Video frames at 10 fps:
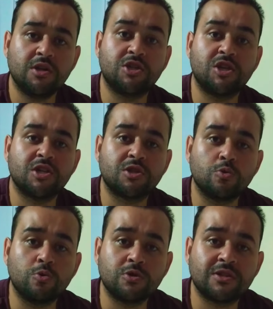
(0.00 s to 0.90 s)

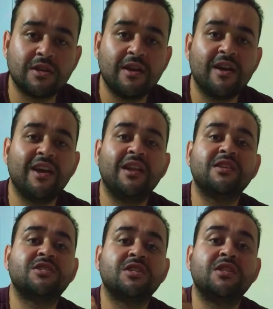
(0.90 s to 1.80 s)
Jesus,
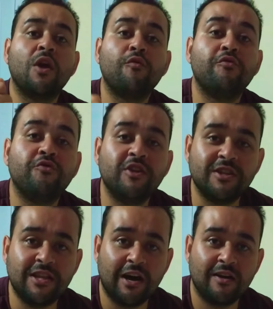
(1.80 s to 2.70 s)
ele te deu
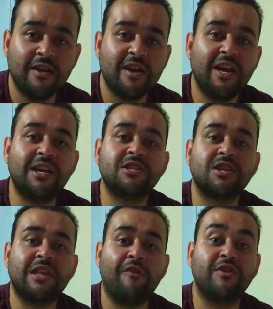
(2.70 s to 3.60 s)
vida, ele
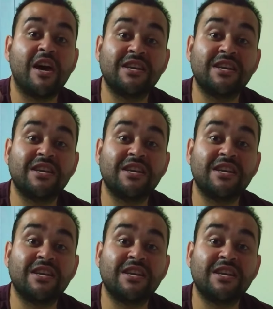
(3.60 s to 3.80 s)
te dá vida.